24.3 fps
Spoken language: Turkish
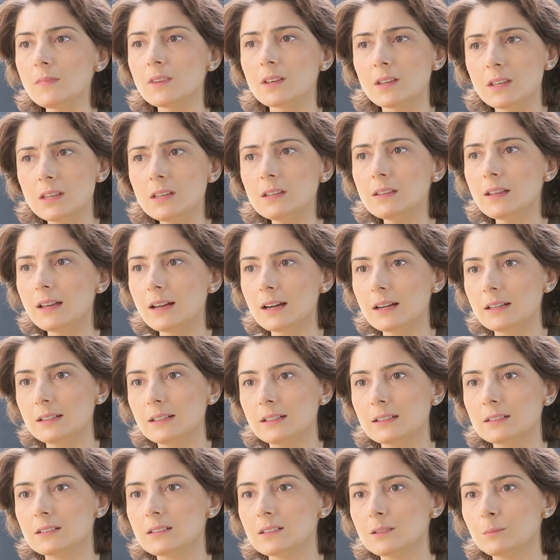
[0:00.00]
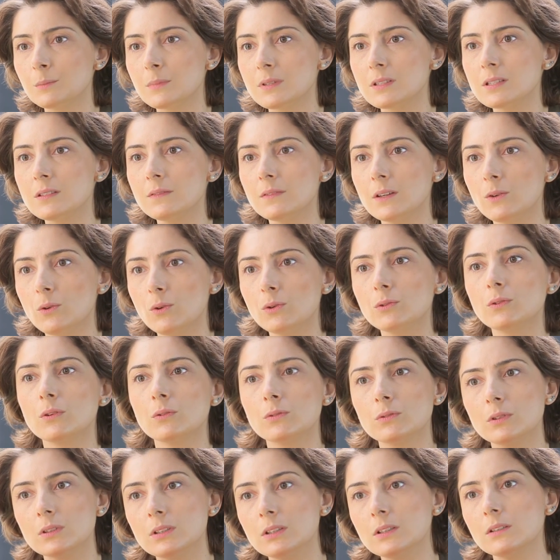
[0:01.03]
iyi değerlendirilmesi ve o
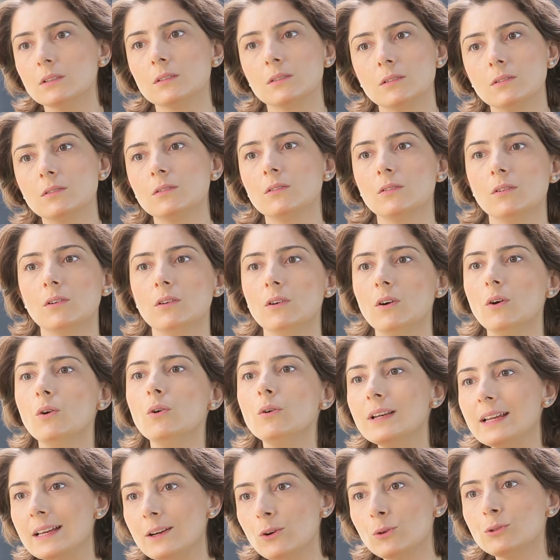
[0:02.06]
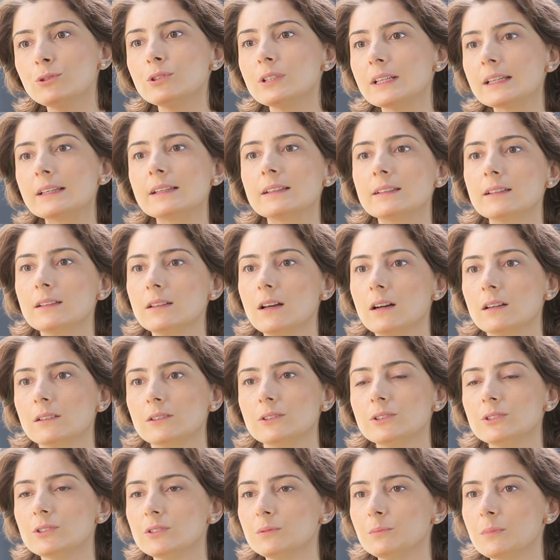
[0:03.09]
noktada öyle o şekilde
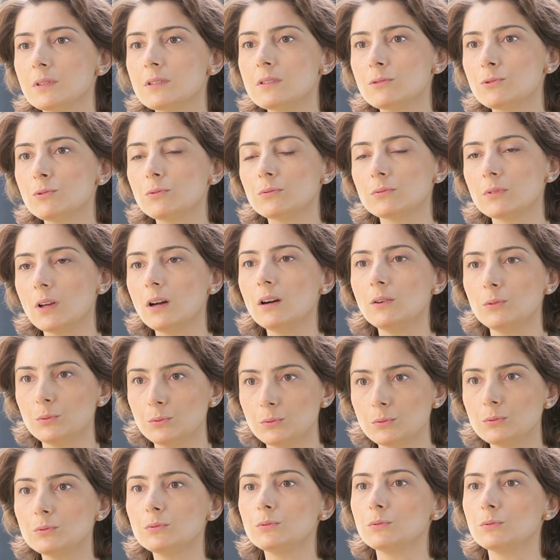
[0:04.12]
yaklaşılması çok daha uygun